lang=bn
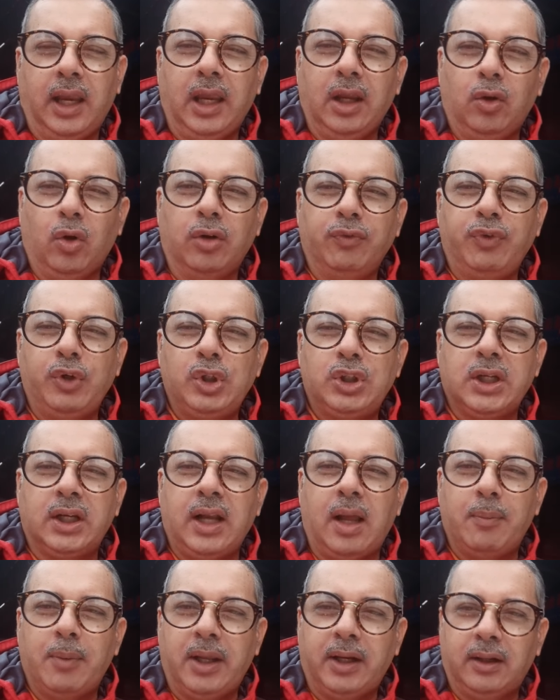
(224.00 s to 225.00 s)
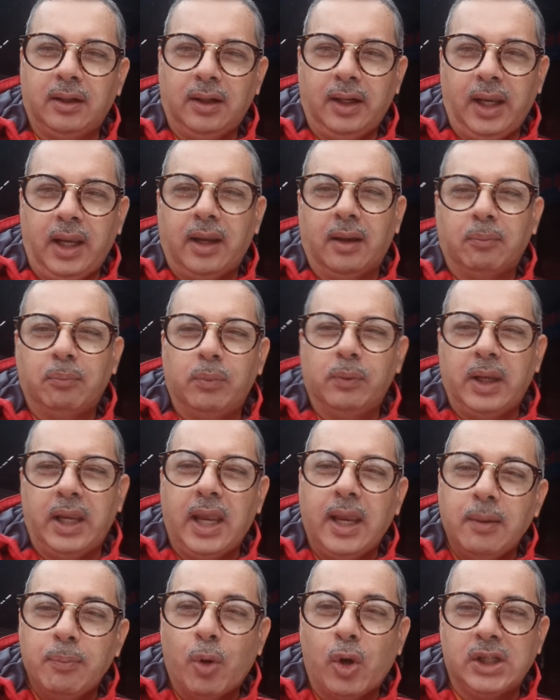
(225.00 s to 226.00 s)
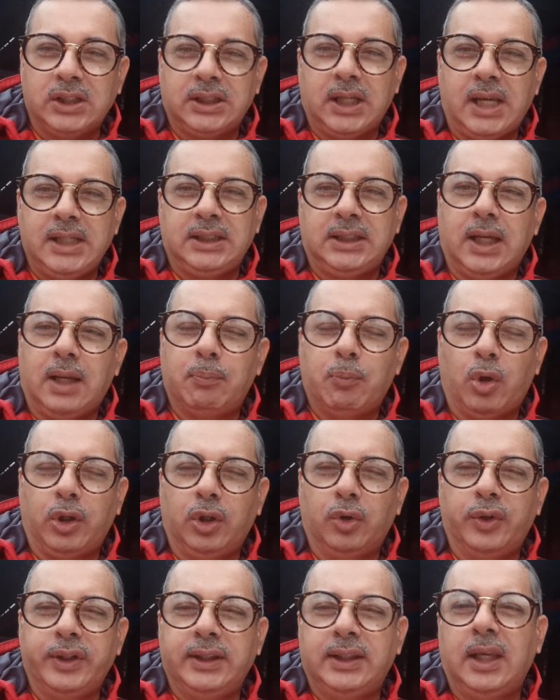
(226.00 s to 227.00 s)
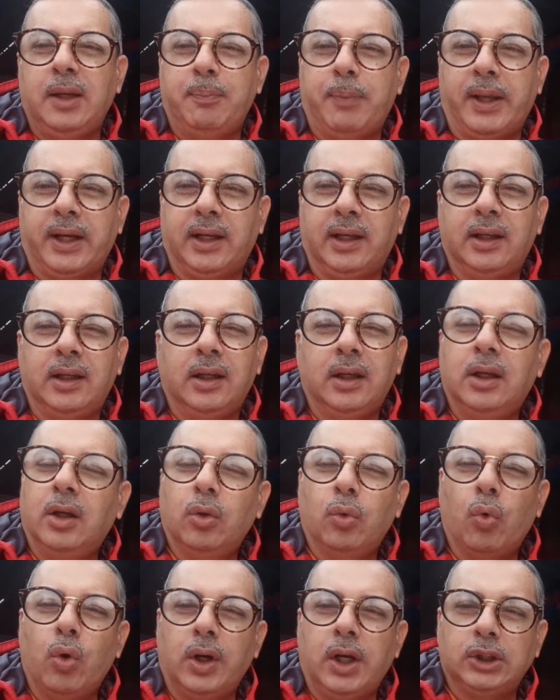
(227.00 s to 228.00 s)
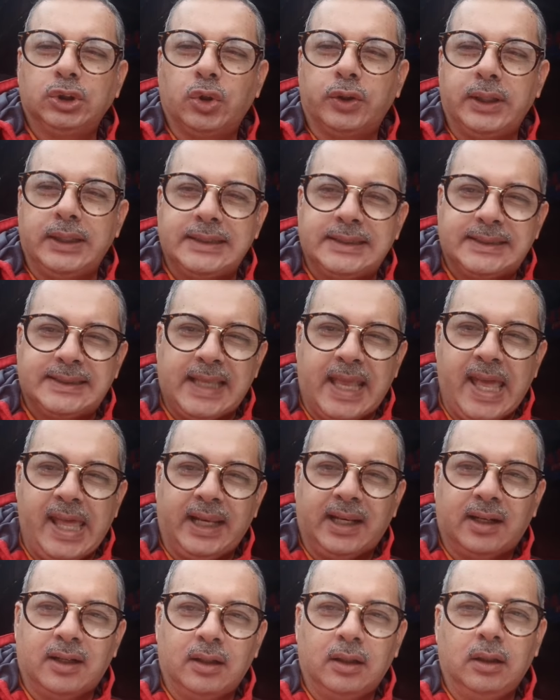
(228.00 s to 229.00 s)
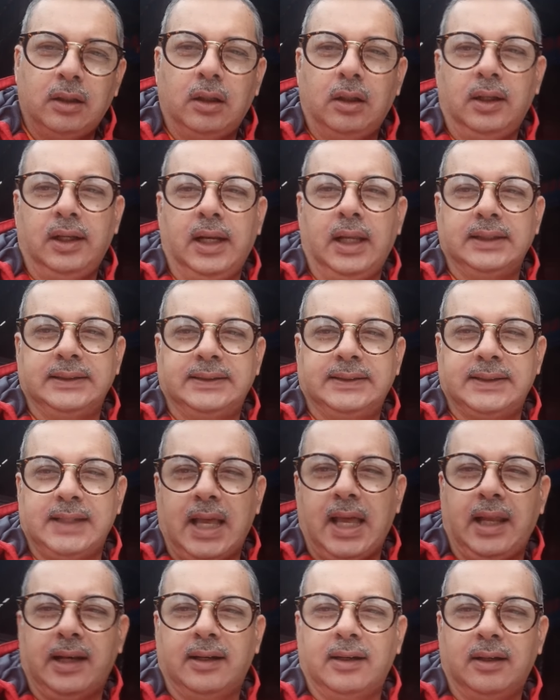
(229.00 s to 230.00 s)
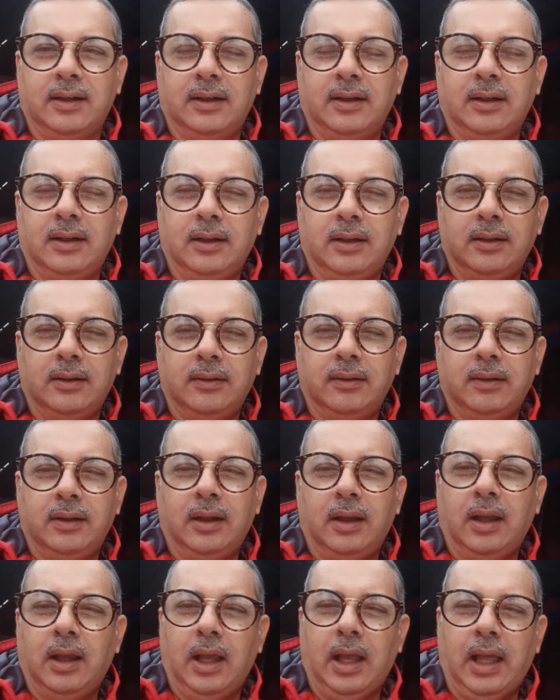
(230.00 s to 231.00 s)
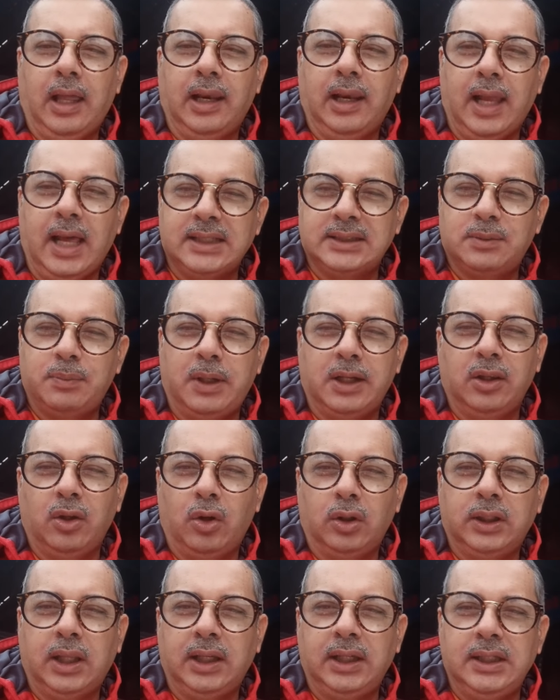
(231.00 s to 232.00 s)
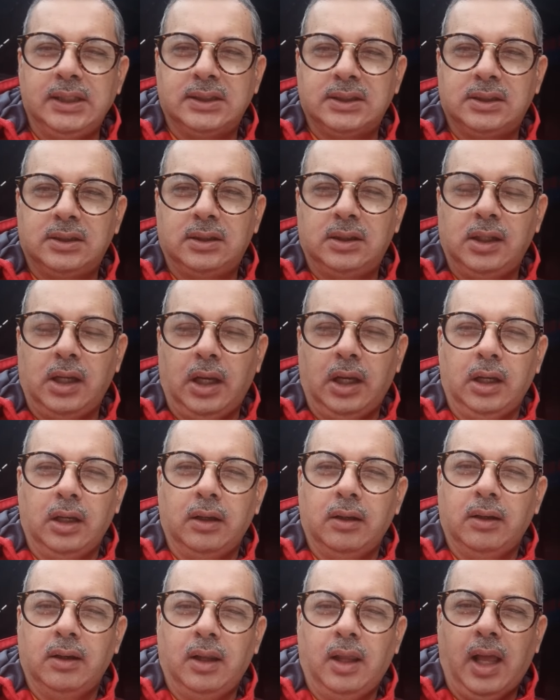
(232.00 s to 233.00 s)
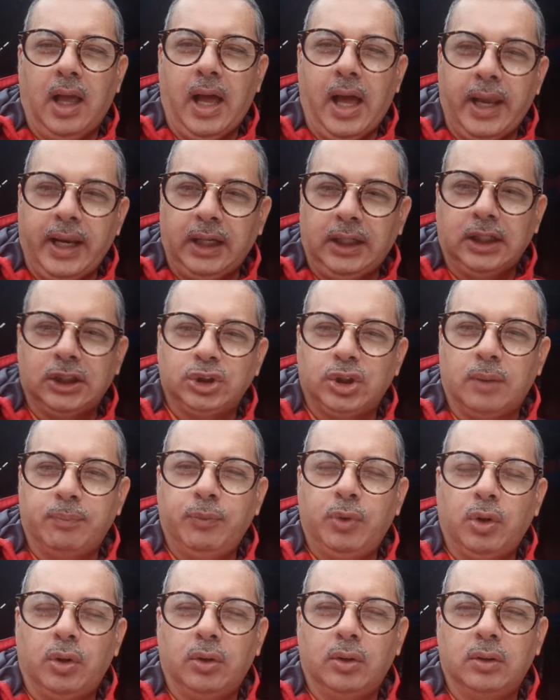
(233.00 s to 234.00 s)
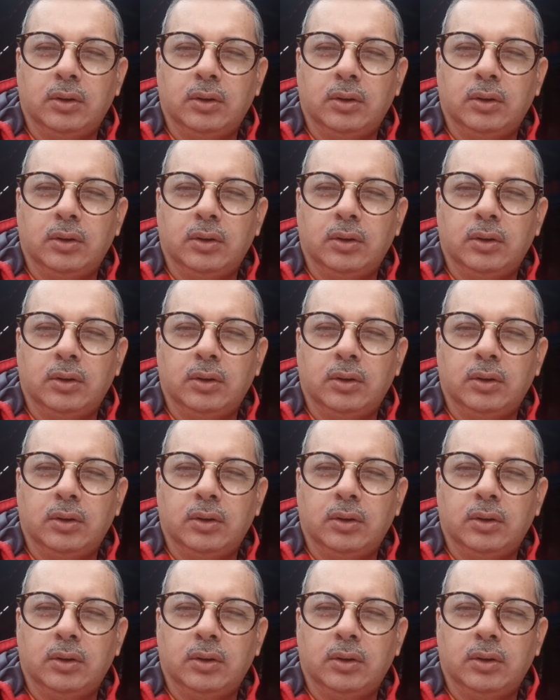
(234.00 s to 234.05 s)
এই কনফিউশন আমার এই বয়সে আইসা মনে হইতেই পারে কোনটা সঠিক স্যার না স্যার আর লাস্ট বাট নট দ্য লিস্ট আরেকটা শব্দ